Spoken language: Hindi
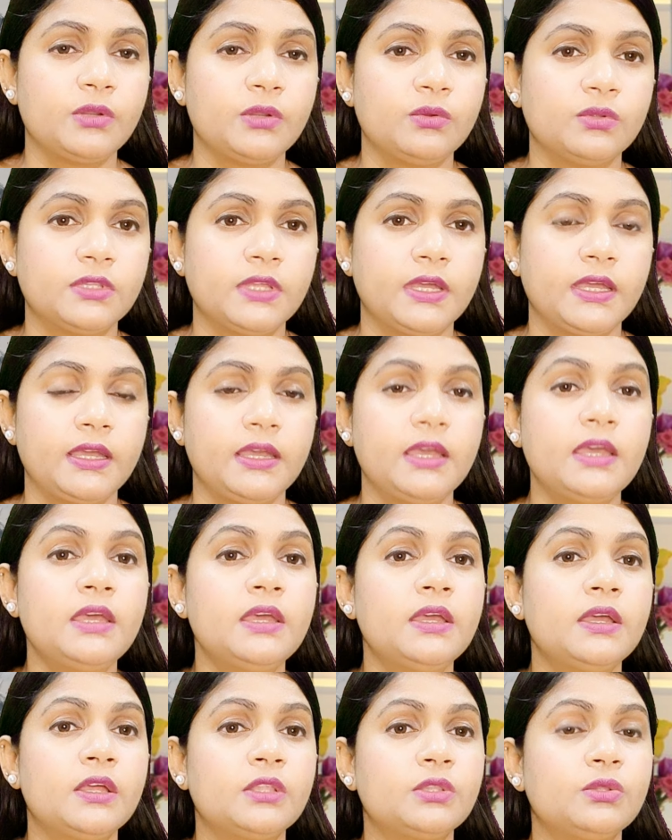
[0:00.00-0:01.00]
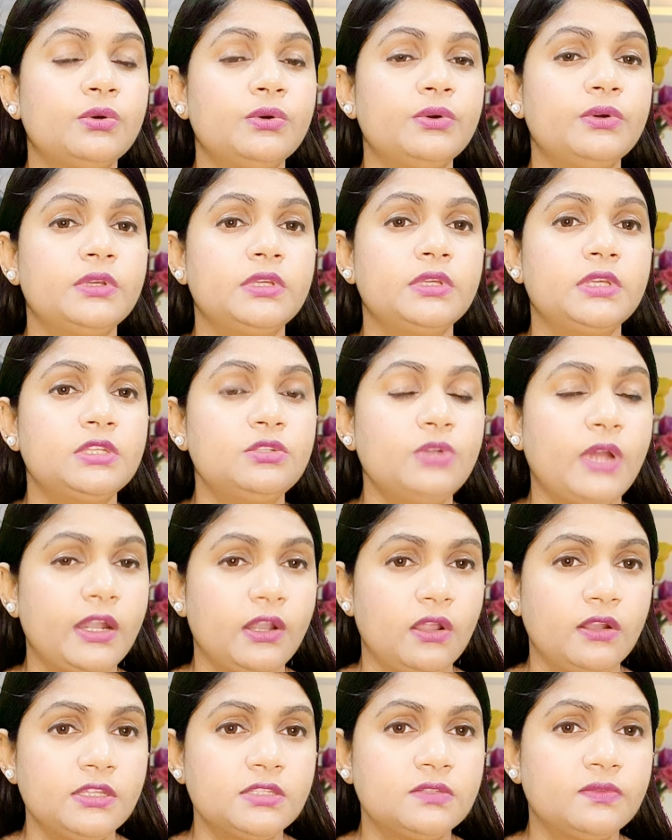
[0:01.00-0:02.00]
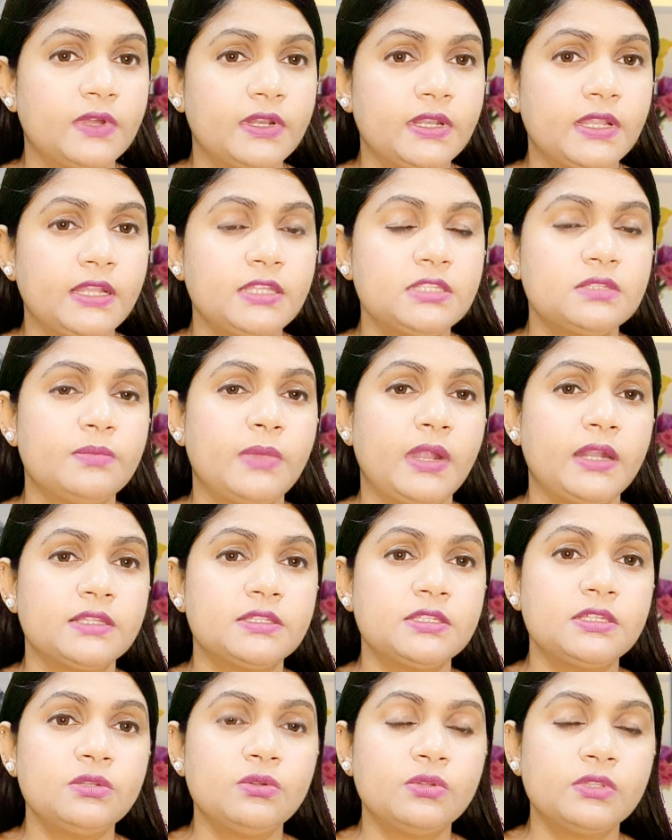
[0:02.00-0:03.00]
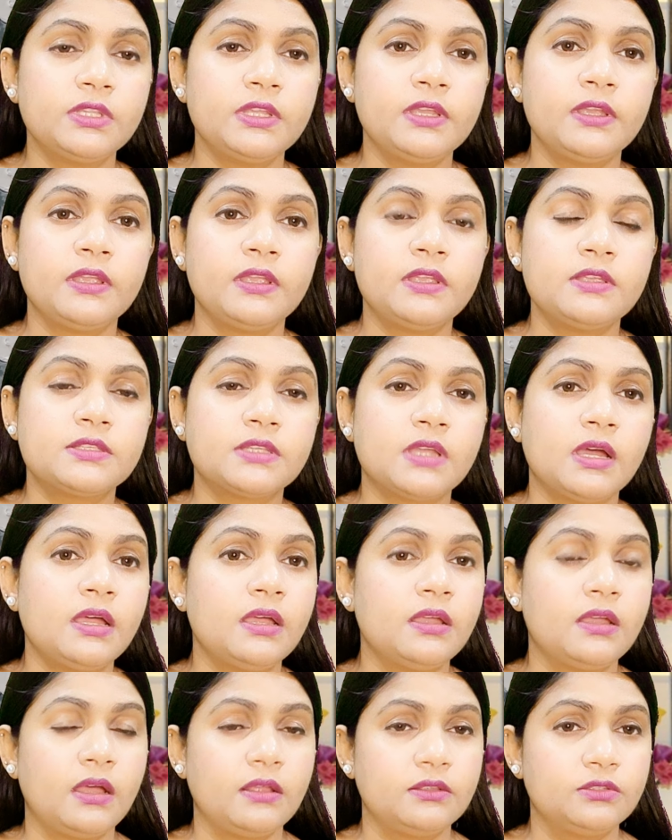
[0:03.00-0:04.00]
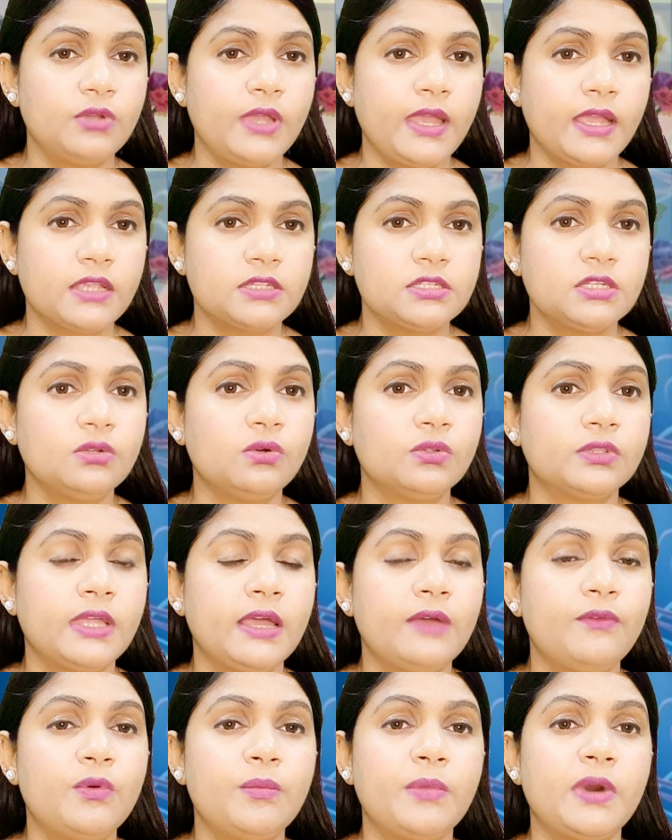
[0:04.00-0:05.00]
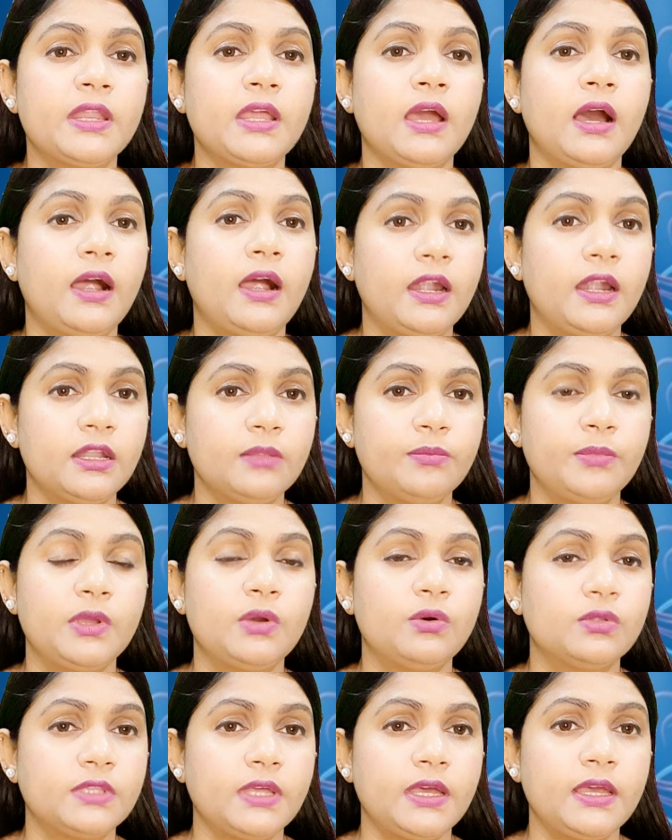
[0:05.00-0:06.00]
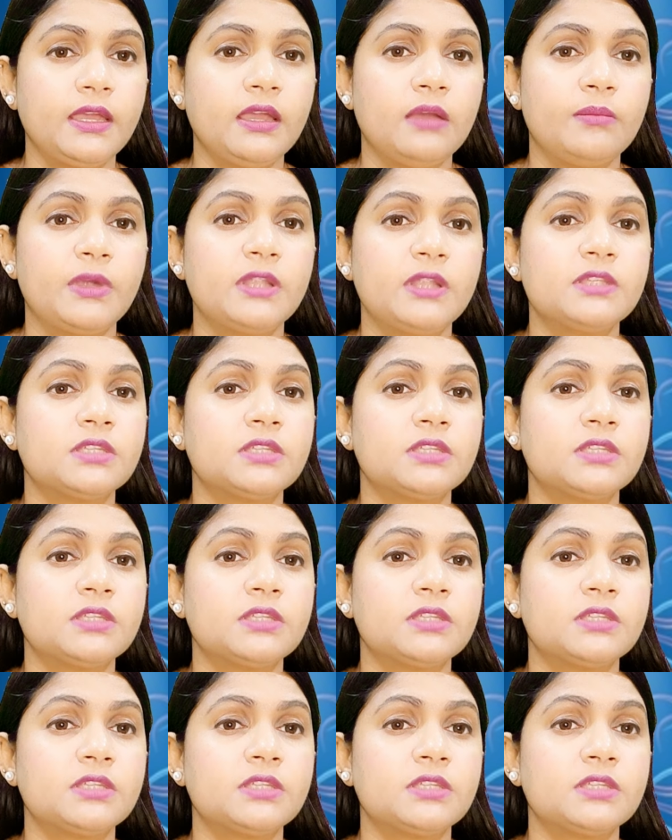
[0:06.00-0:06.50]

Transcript: पर होता है तो ये जो एडोनिस वर्नालिस मेडिसिन होती है इसका जो एक्शन होता है वो हमारे हार्ट पे होता है हमारे